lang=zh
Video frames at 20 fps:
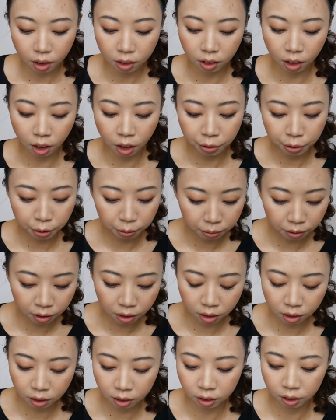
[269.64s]
然后用的
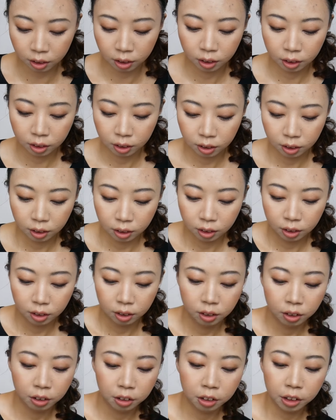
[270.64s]
是
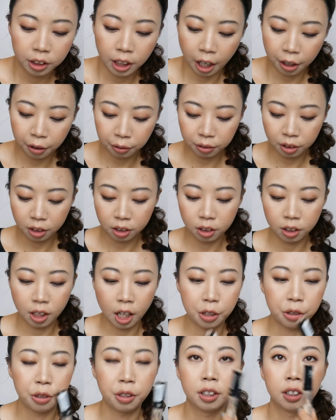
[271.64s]
遮瑕用的是
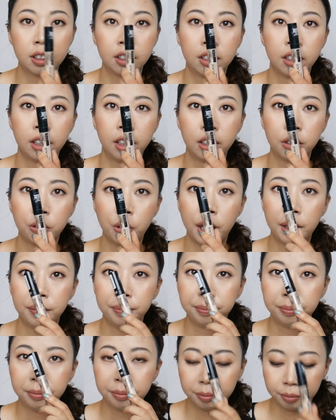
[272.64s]
卡翠 e 这一款，
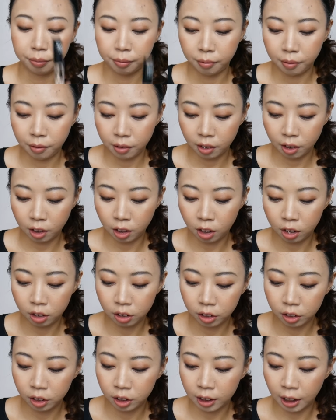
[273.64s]
然
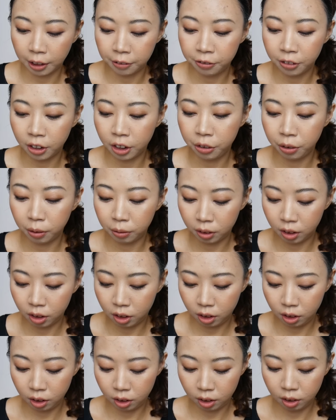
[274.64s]
后散粉用的
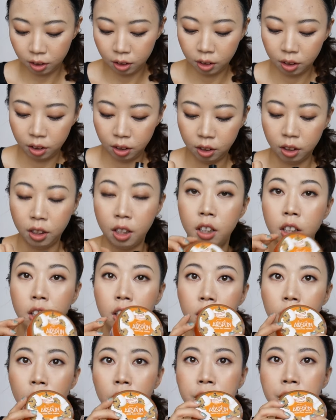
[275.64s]
是
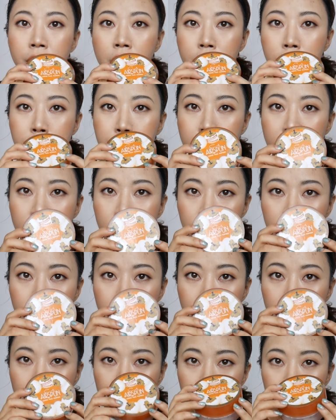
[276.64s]
c o d y o s p a n 的这
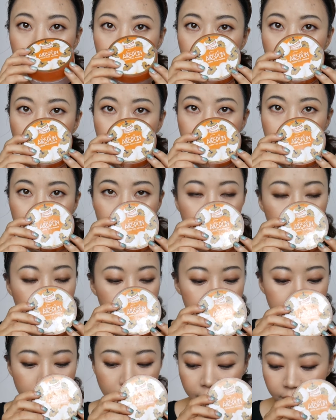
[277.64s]
个控油力
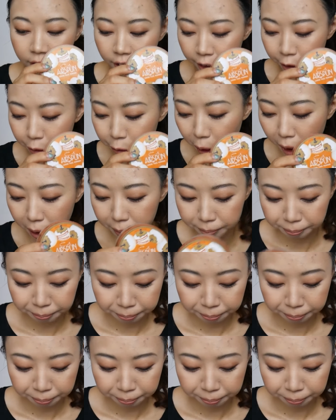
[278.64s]
很强的一款，